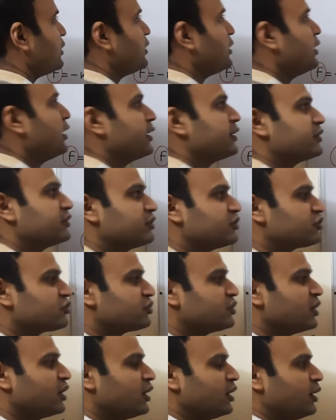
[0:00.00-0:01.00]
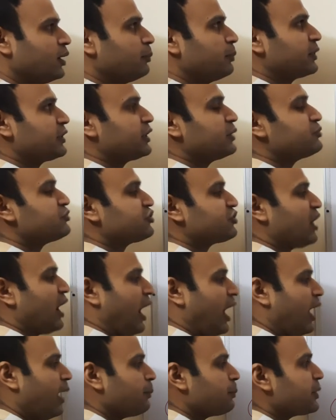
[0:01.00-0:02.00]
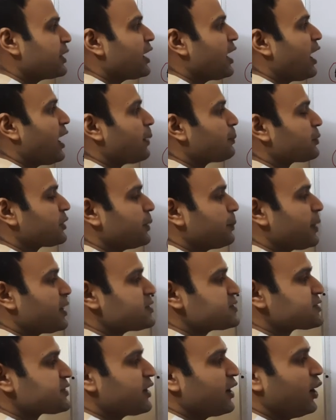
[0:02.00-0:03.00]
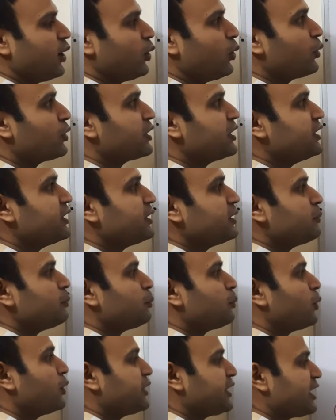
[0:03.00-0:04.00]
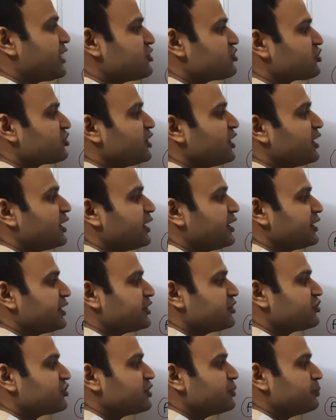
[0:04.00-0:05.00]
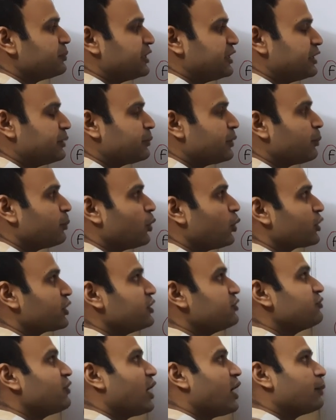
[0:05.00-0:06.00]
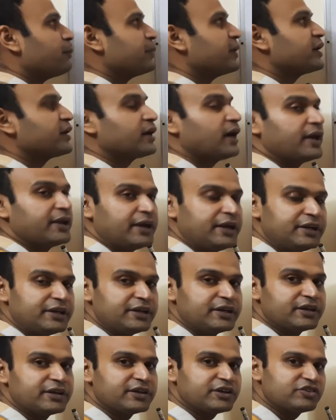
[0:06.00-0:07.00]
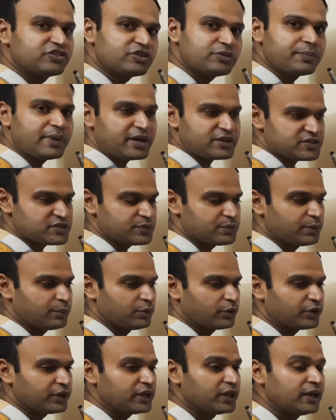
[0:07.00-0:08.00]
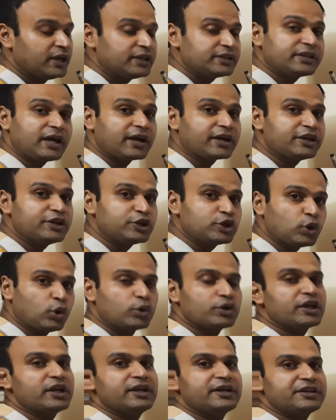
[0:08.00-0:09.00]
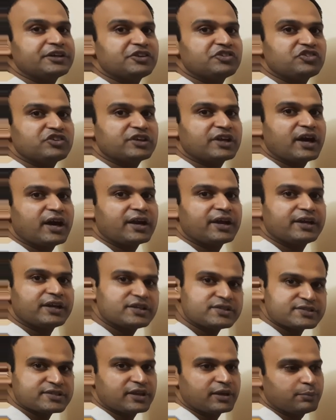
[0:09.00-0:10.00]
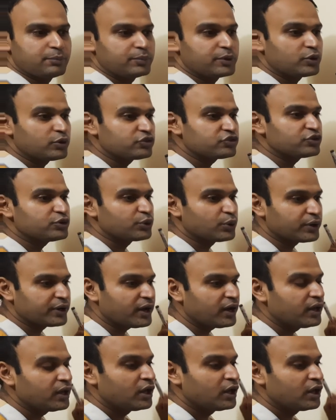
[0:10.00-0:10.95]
लाइक like दिस मतलब जहां पे आपके पास क्या होगी पोटेंशियल एनर्जी मिनिमम होगी वहां पे काइनेटिक एनर्जी मैक्सिमम होगी ताकि टोटल एनर्जी क्या रहे सेम बिकॉज यू नो ना